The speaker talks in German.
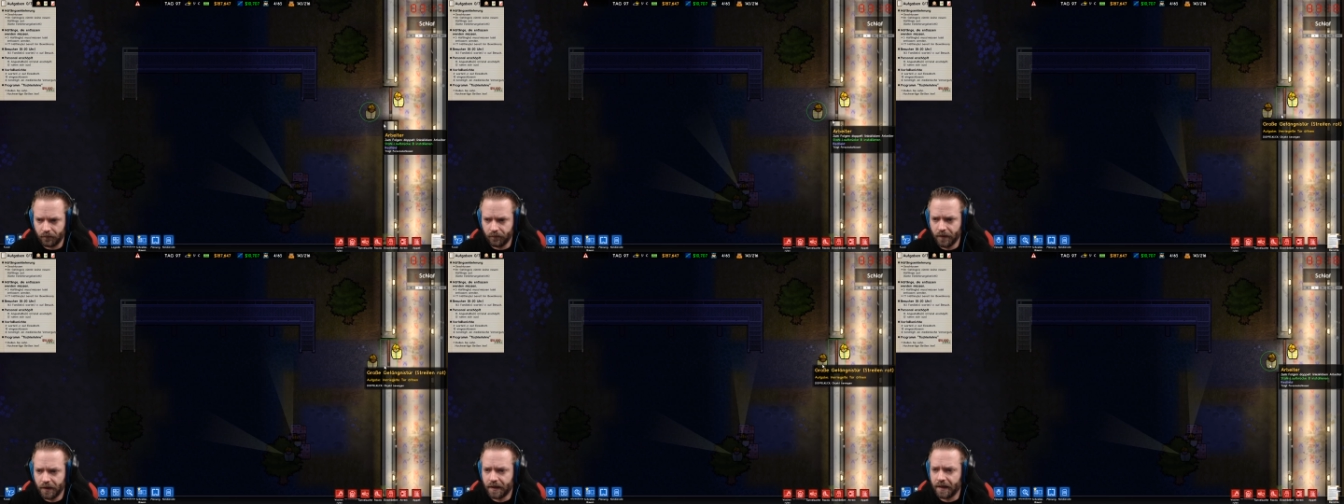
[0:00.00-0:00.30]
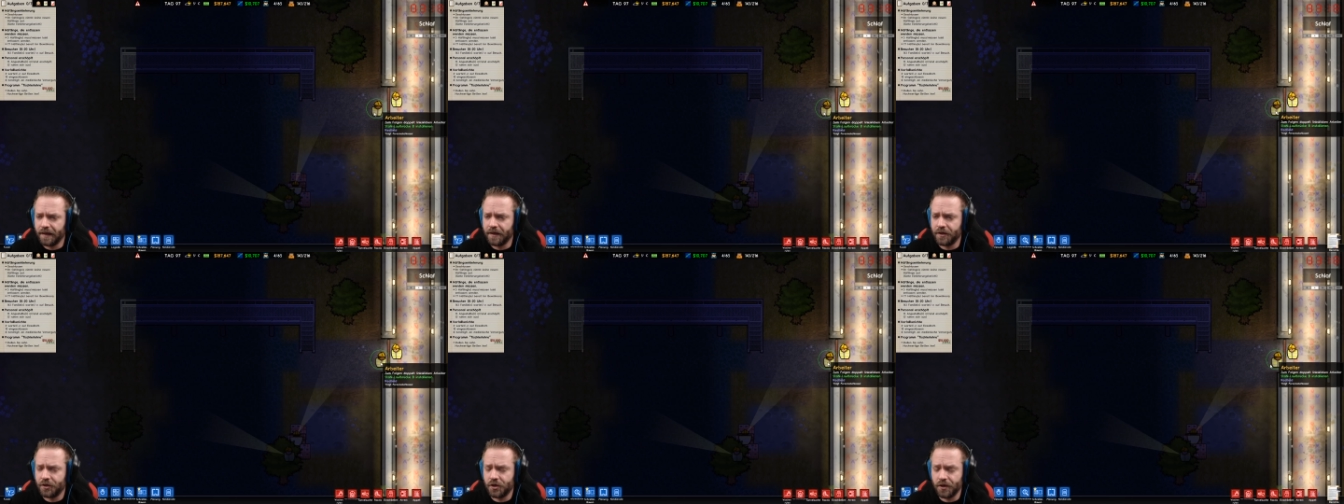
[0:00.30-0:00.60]
Wie
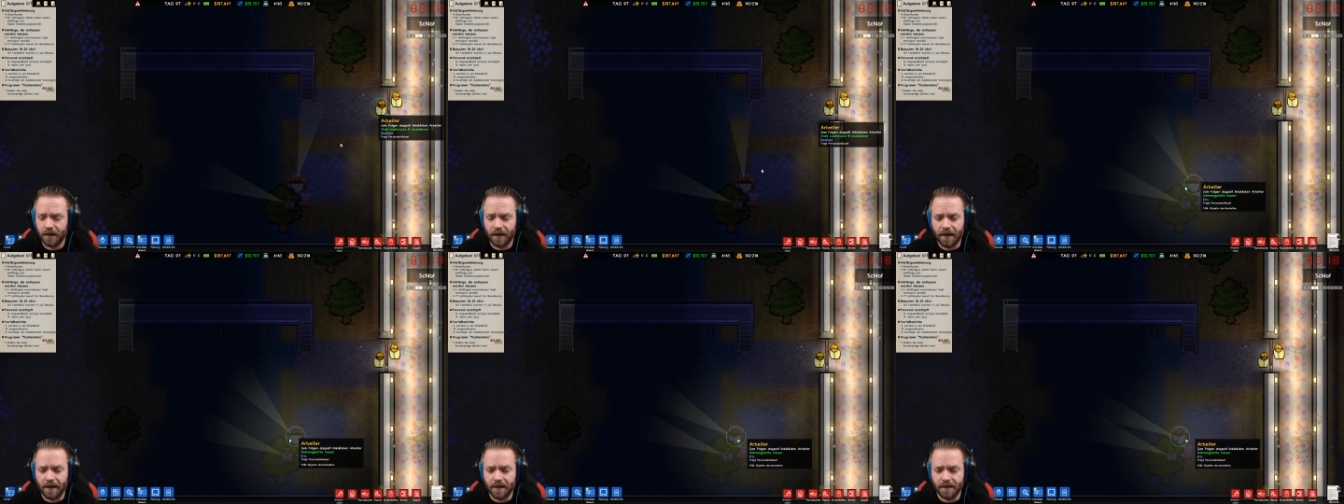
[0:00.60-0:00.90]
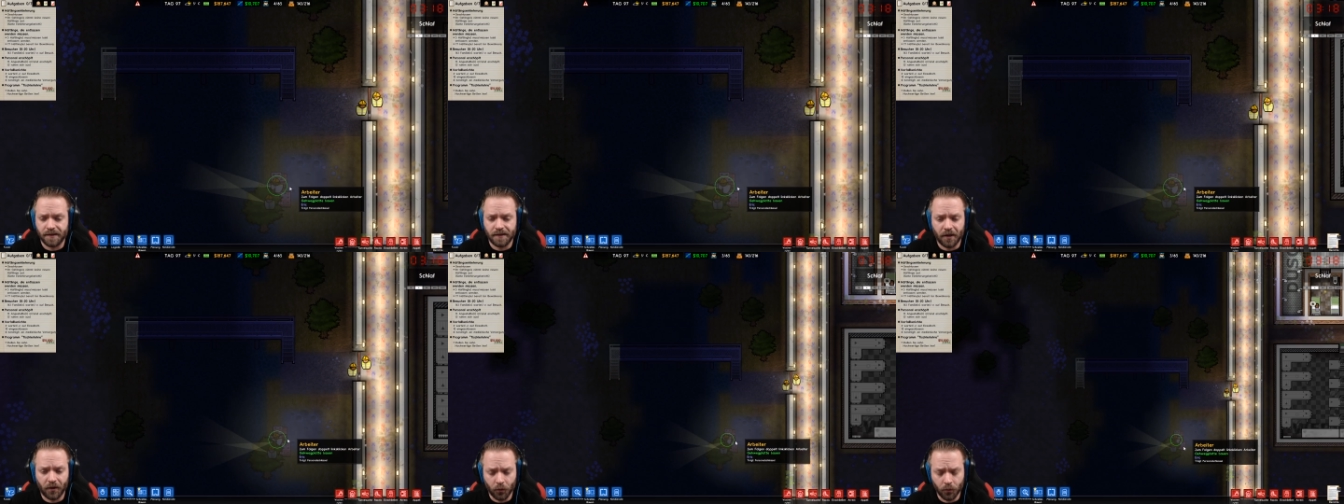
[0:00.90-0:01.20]
kriege ich die denn
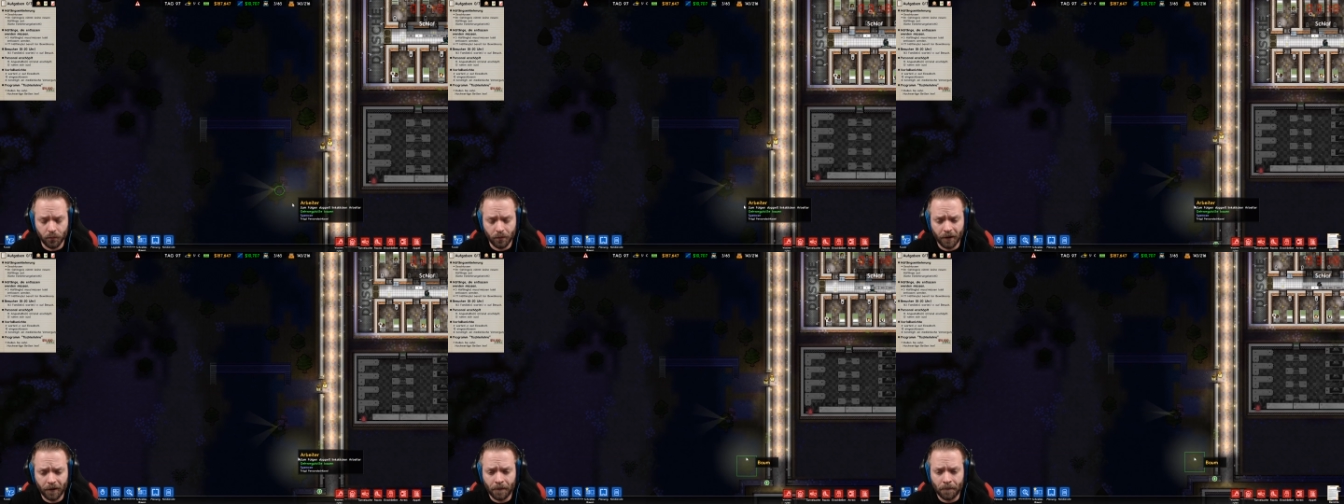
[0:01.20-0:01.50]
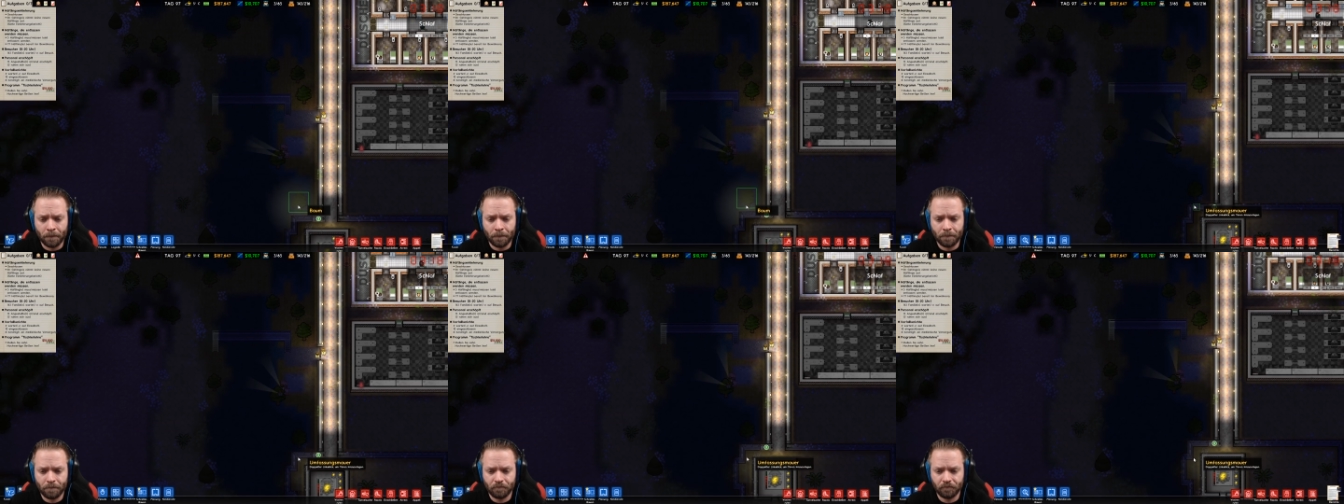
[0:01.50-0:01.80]
jetzt
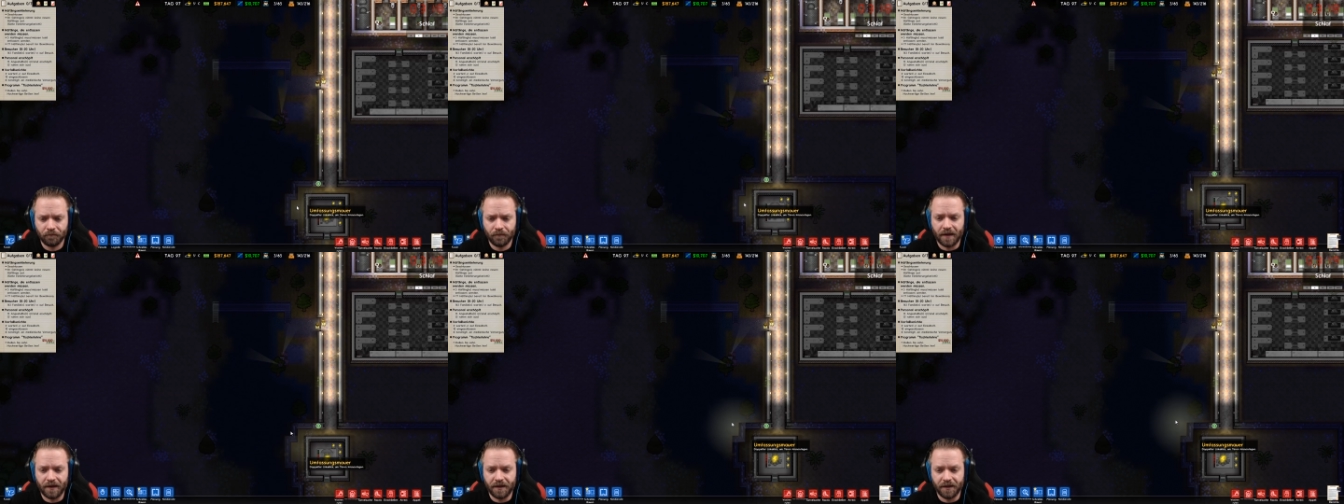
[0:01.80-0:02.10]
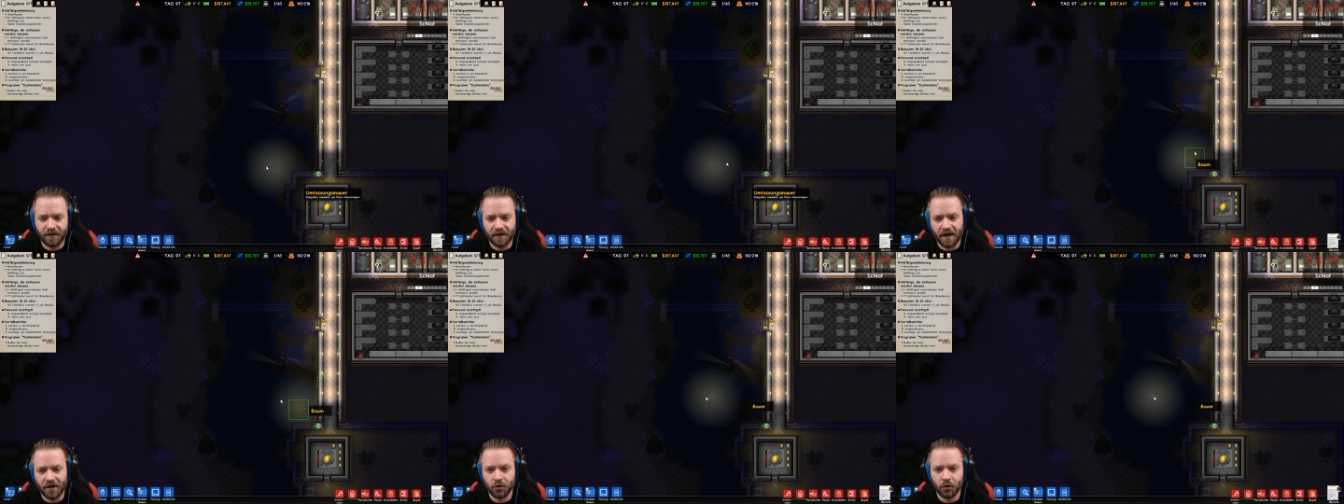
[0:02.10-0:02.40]
darüber, wenn
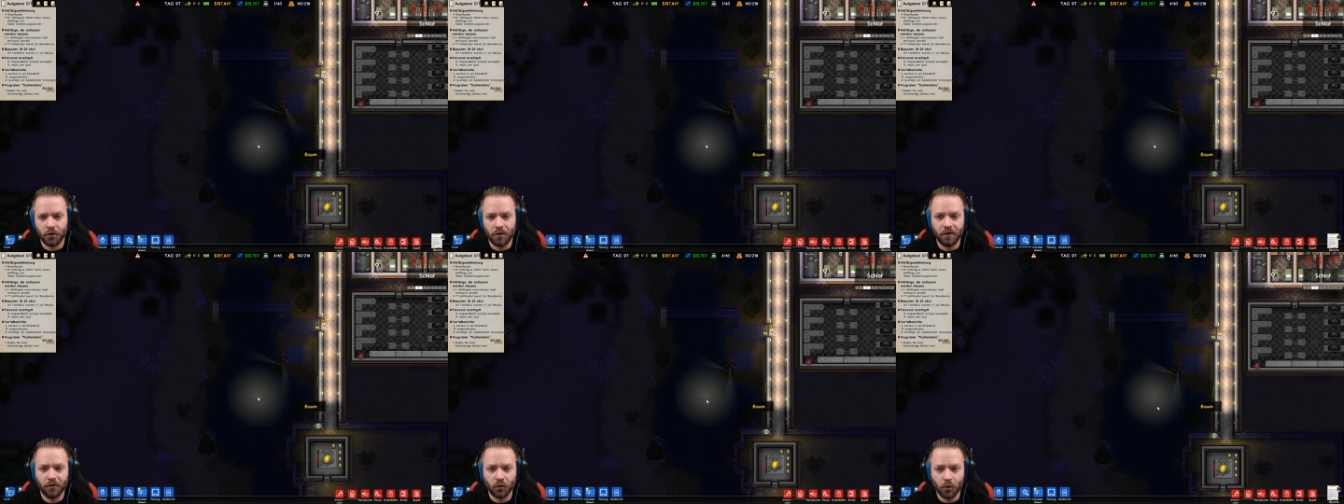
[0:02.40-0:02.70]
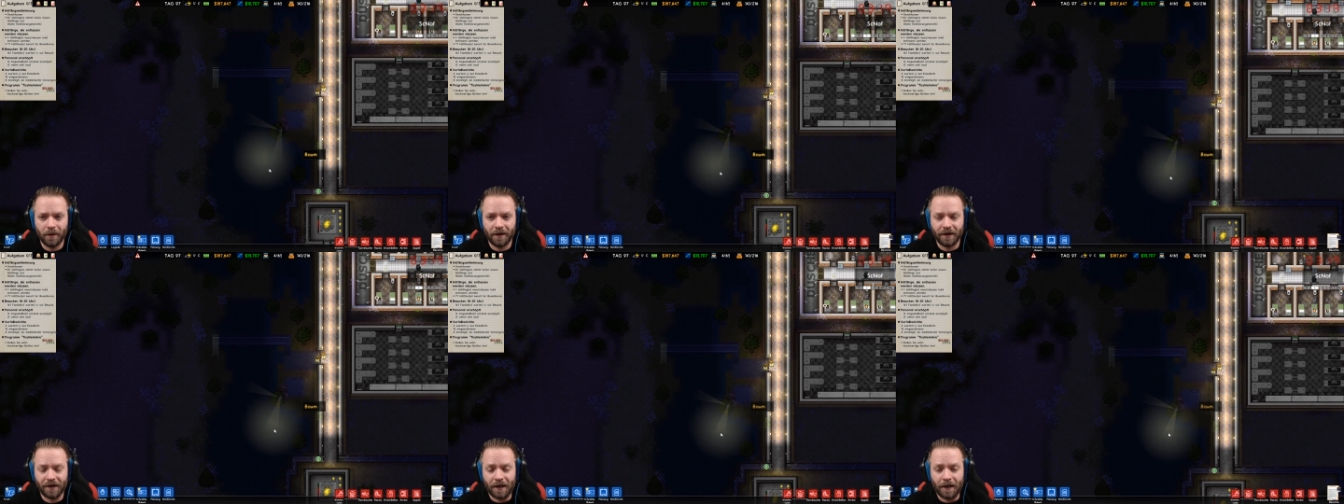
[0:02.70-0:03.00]
die da schon nicht
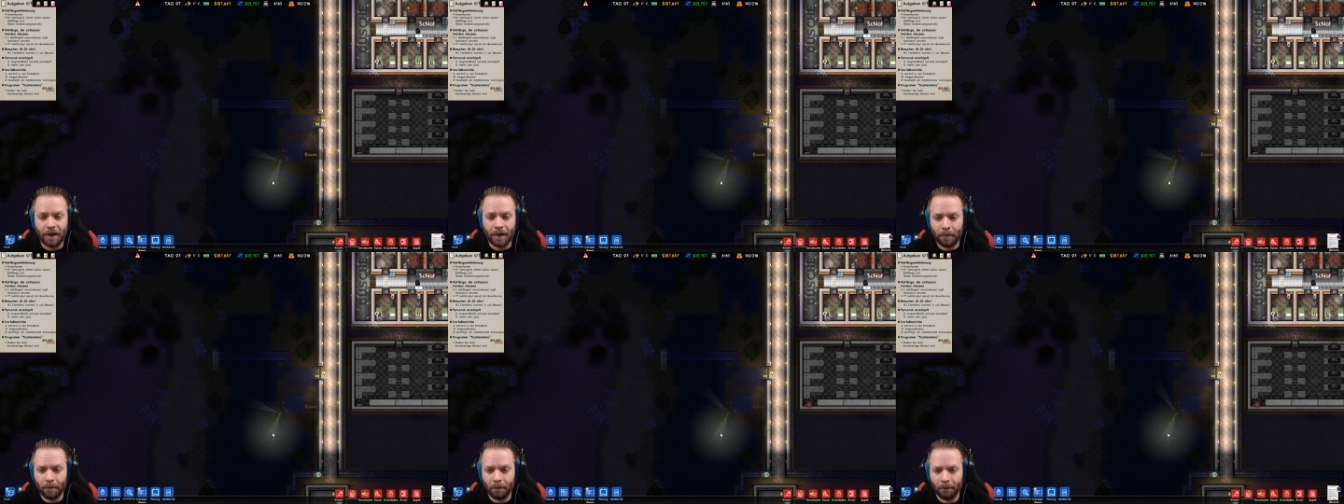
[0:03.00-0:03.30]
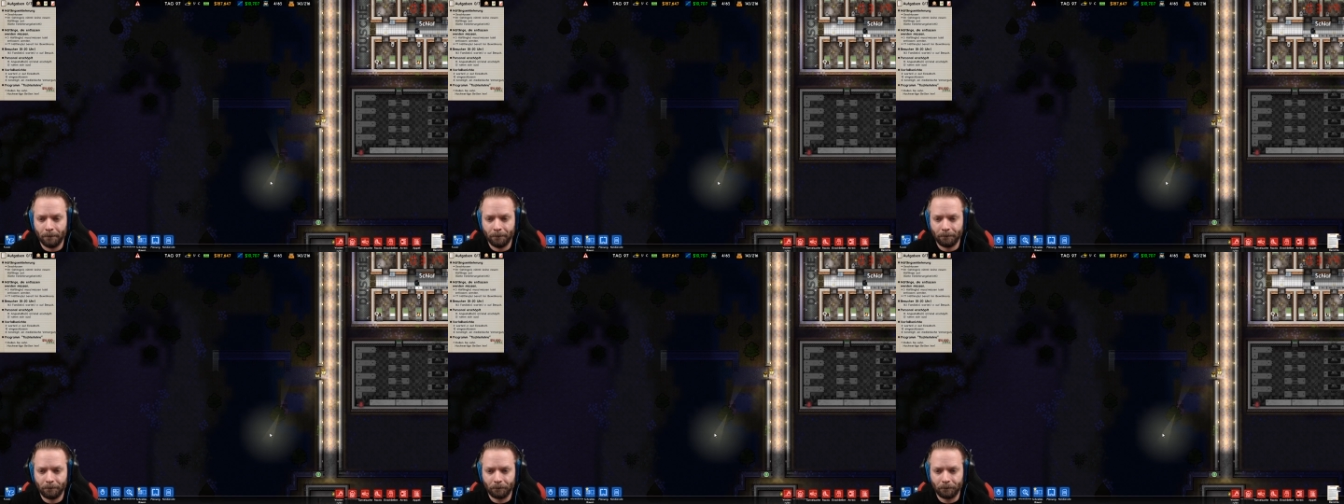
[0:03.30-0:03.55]
drüber gehen?